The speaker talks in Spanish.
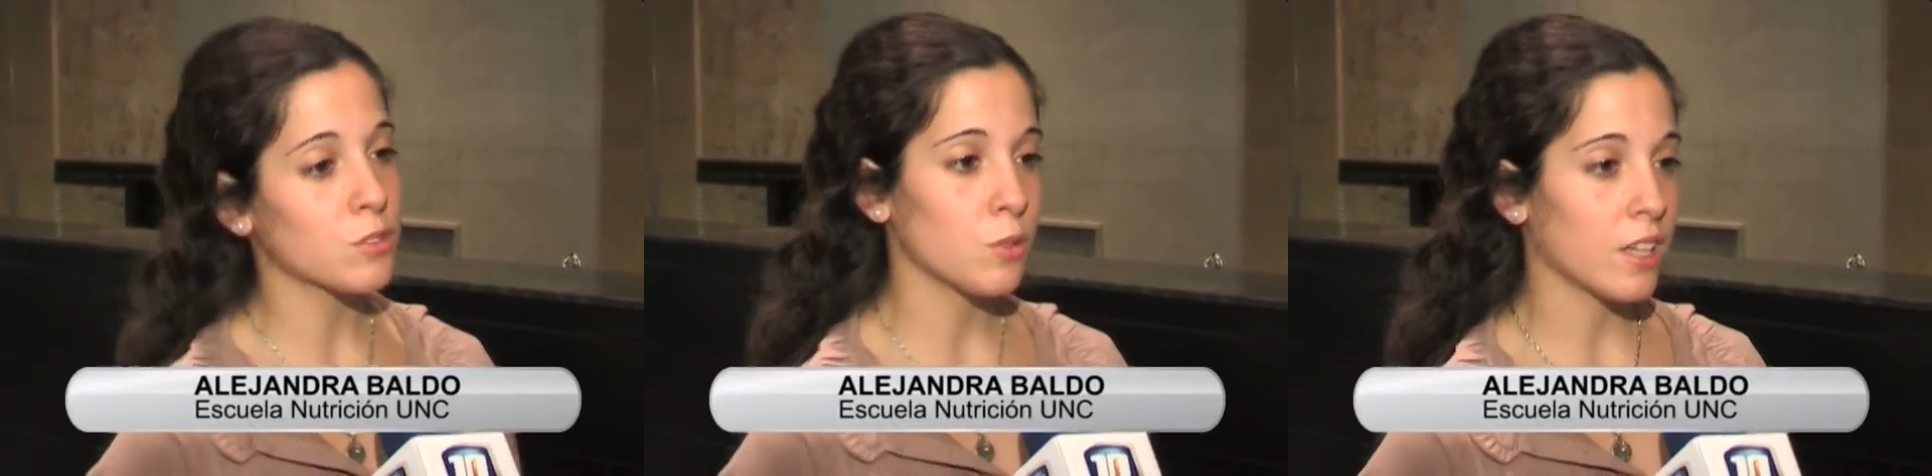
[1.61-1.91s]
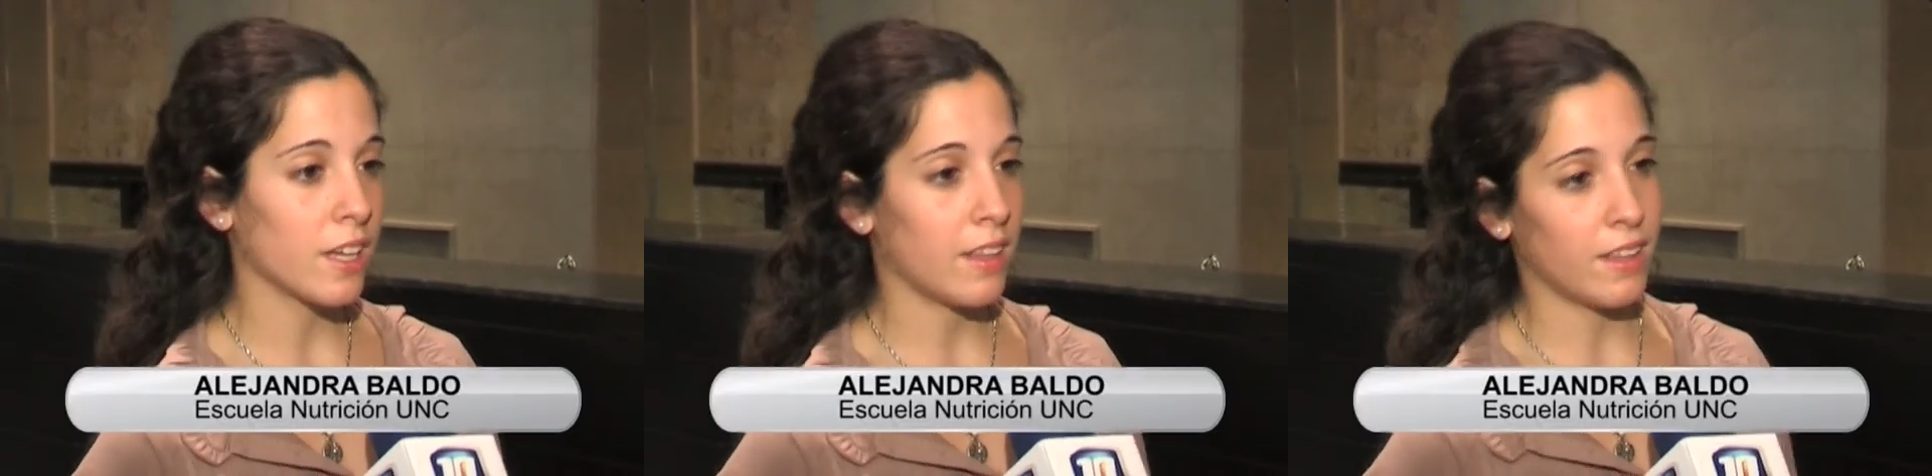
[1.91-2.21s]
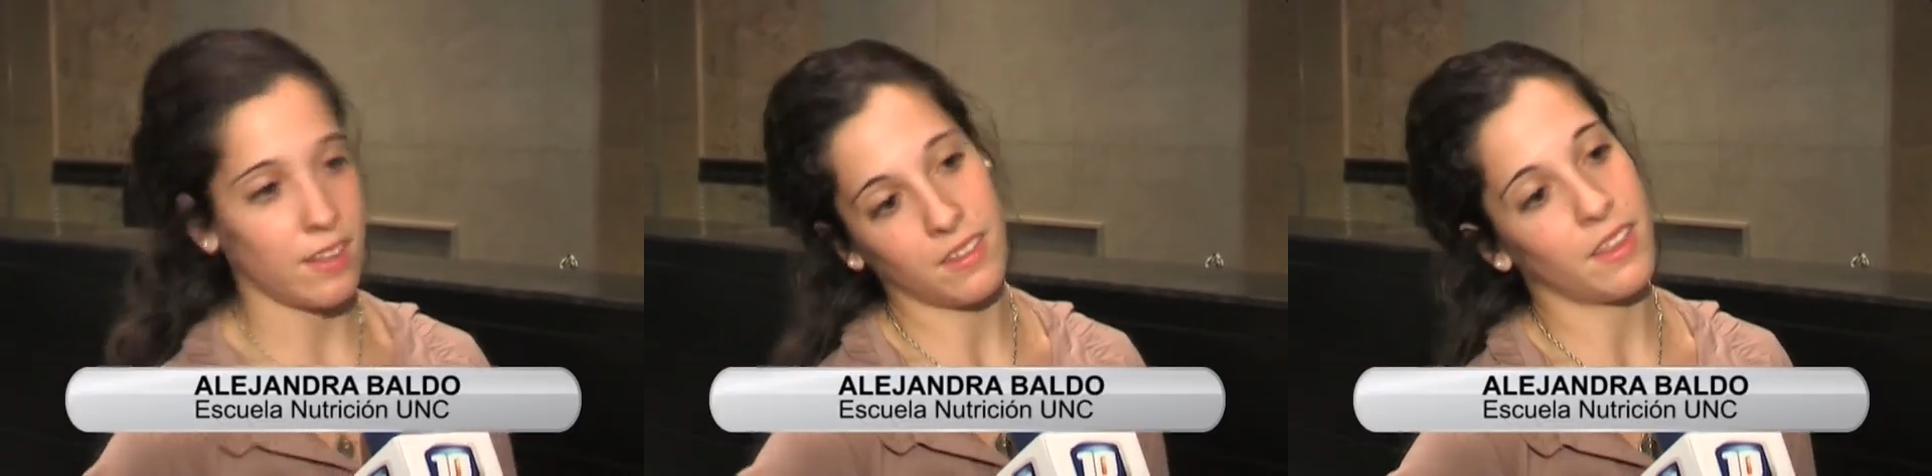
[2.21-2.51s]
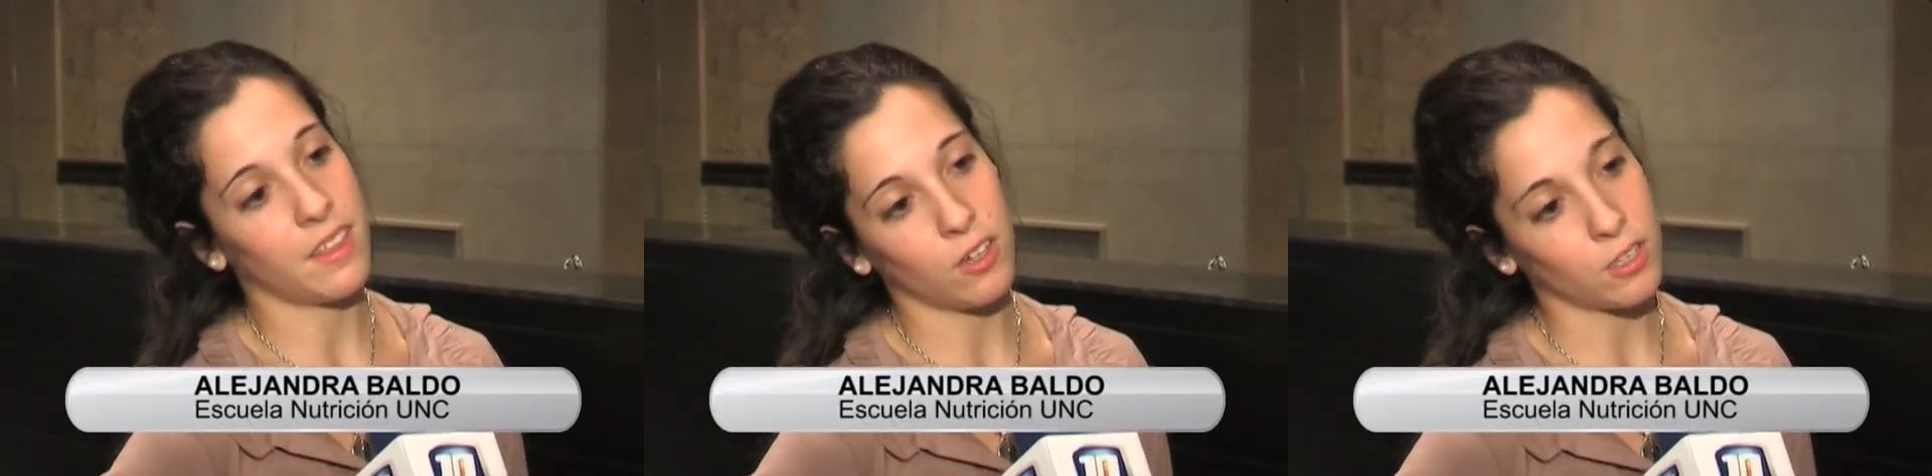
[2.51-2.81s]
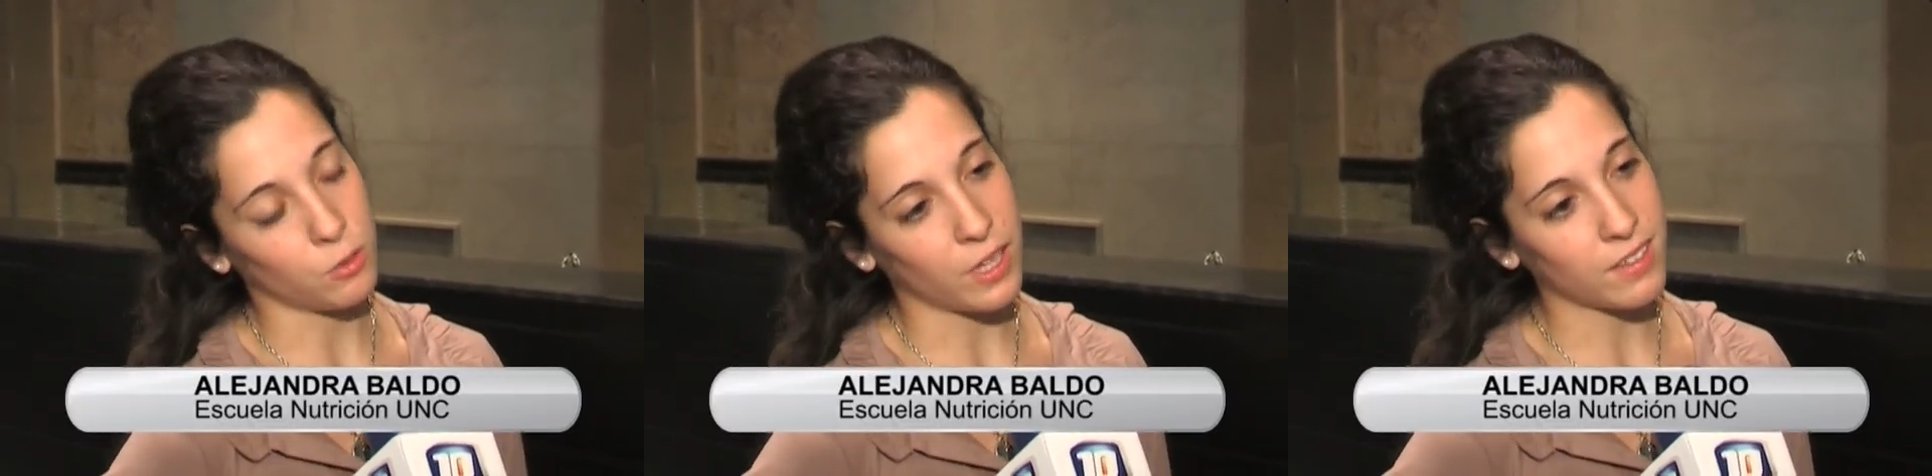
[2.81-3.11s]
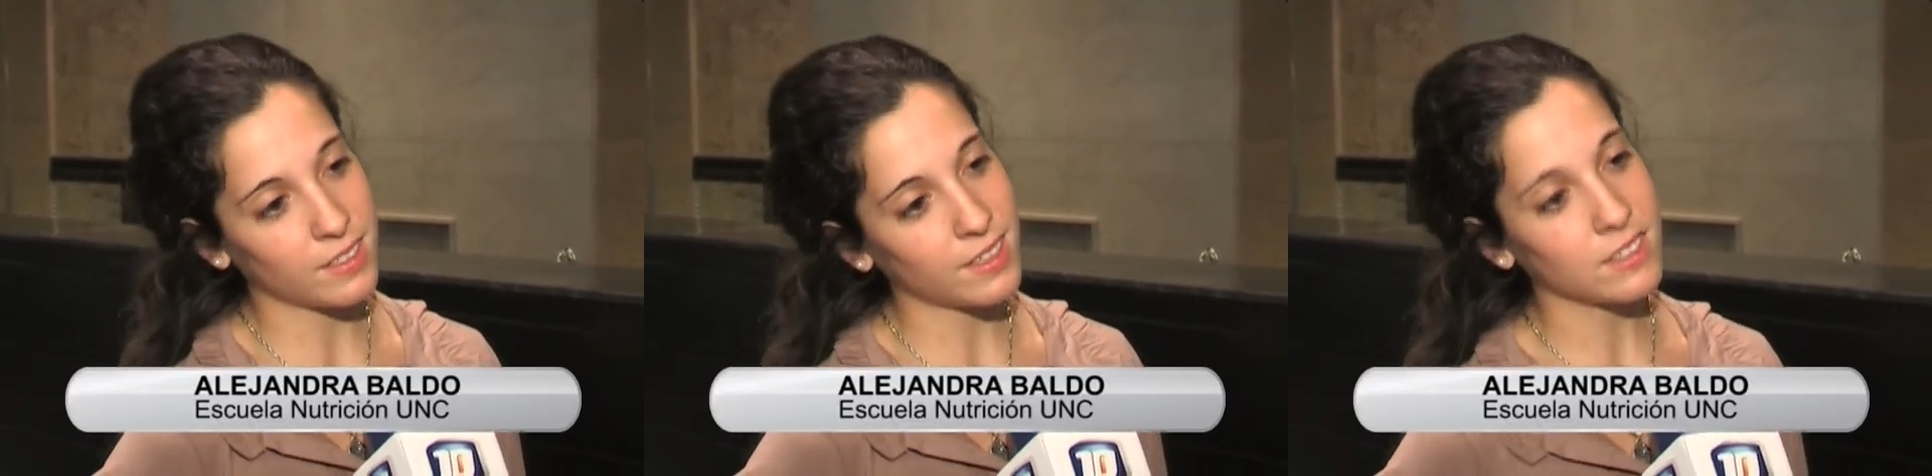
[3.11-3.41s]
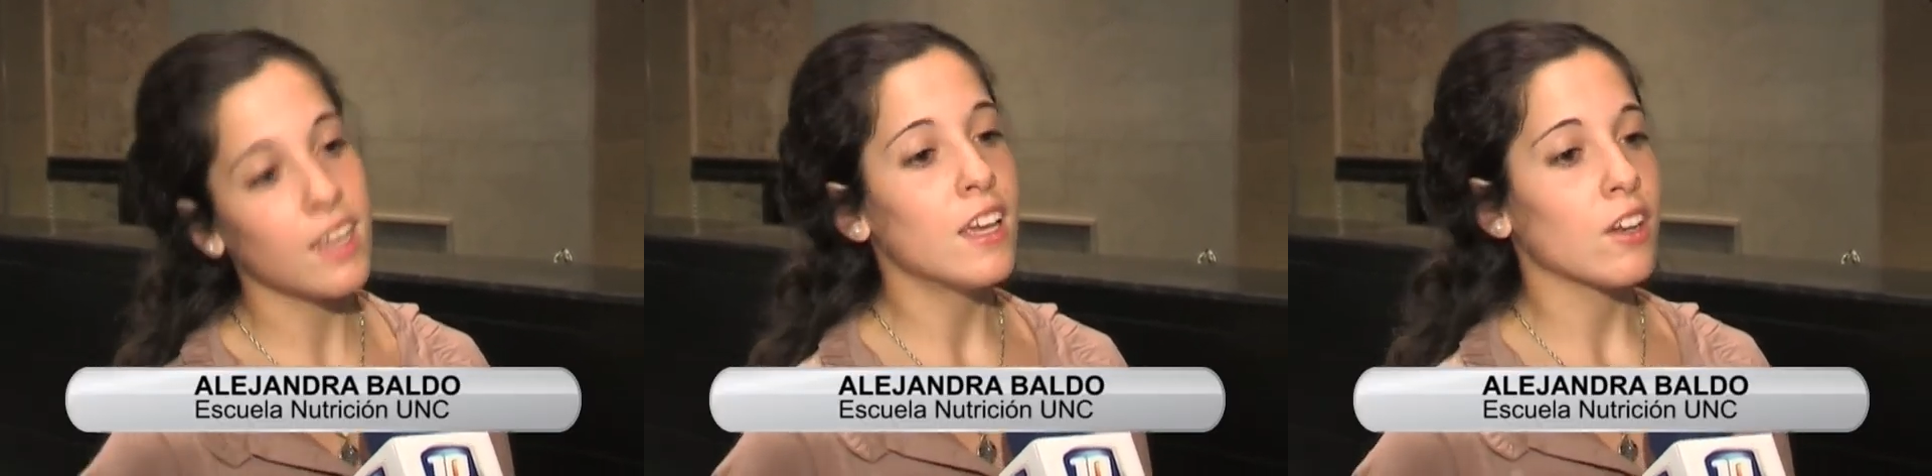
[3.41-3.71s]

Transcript: surge desde los estudiantes